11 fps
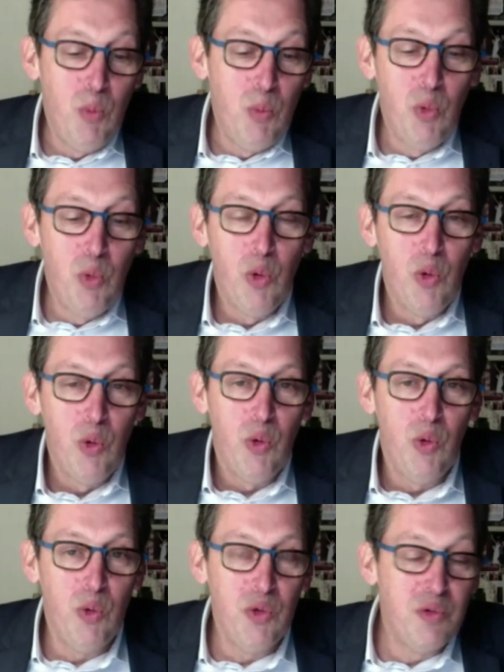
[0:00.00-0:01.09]

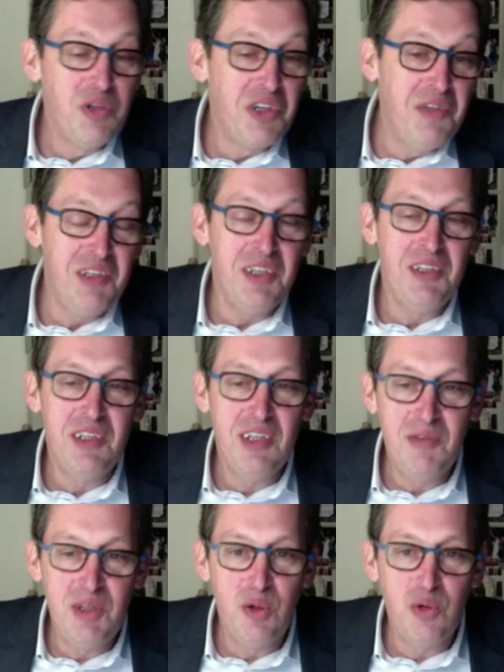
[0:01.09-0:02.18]
mon objectif, ça a été
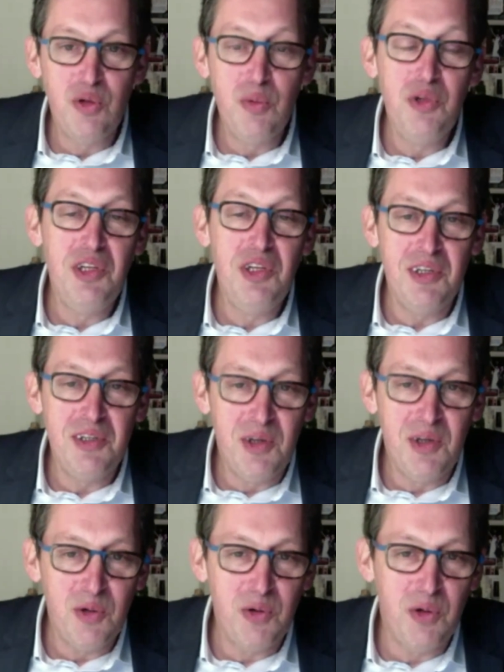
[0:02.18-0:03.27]
très vite de communiquer
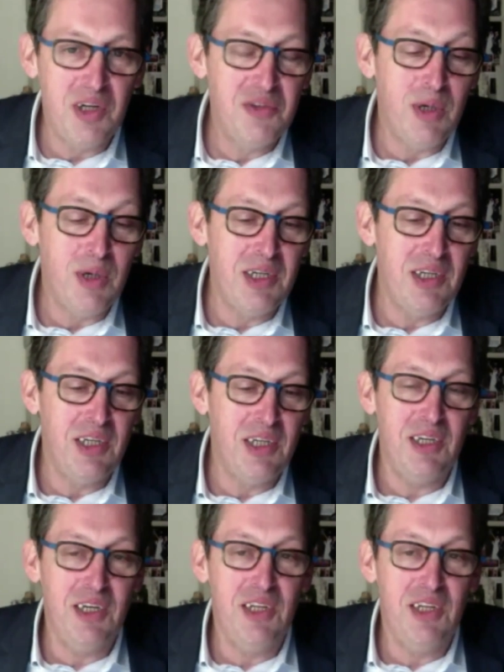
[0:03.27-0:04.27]
dans la soirée.